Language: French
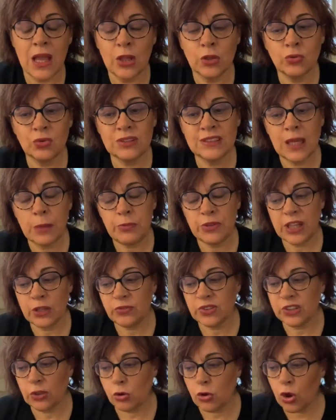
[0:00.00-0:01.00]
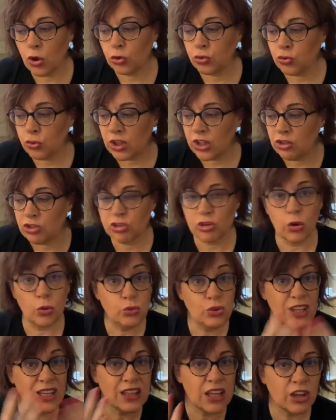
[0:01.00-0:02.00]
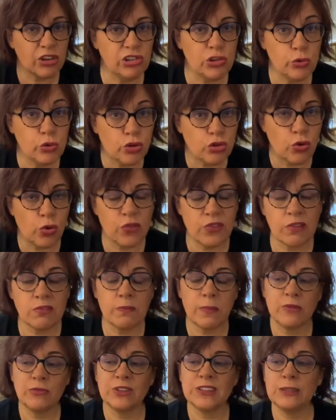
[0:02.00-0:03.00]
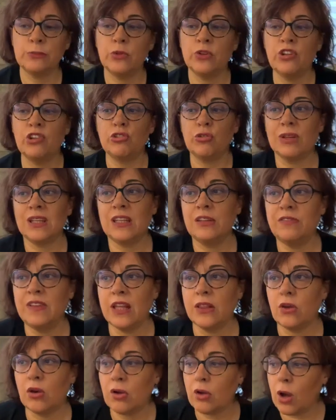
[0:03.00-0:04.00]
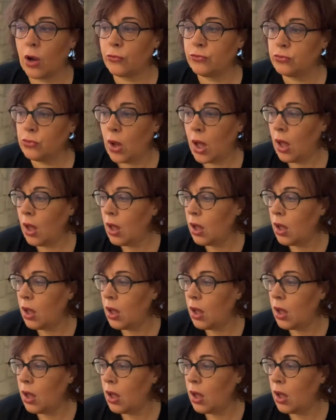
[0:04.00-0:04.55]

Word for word: Donc ça, peut-être d'être encore entouré de gens ou d'énergie ou de choses, hein, c'est pas forcément des gens qui viennent encore vous,